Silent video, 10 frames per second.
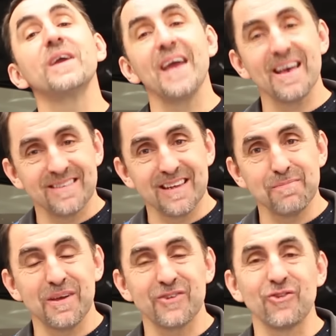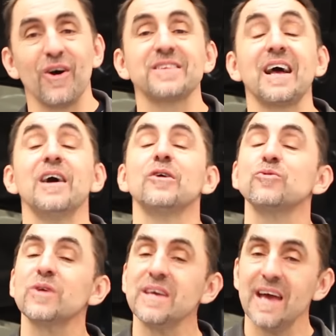que é CNPJ do
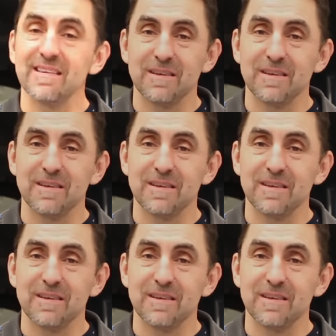que é